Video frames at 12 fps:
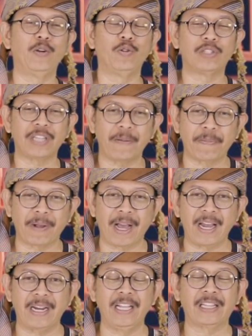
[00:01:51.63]

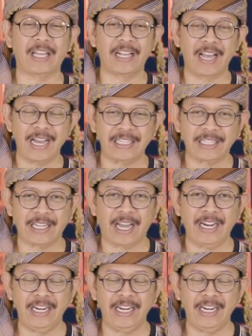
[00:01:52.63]
diucapkan, ditegaskan,